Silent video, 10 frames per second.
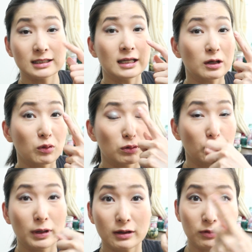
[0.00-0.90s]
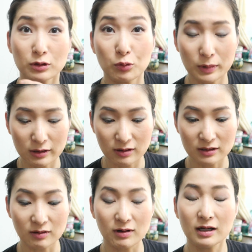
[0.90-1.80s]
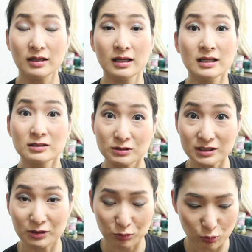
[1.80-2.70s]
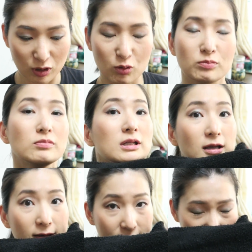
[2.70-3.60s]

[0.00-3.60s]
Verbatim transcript: ぜひこのメイク興味ある方はそちらの動画を見て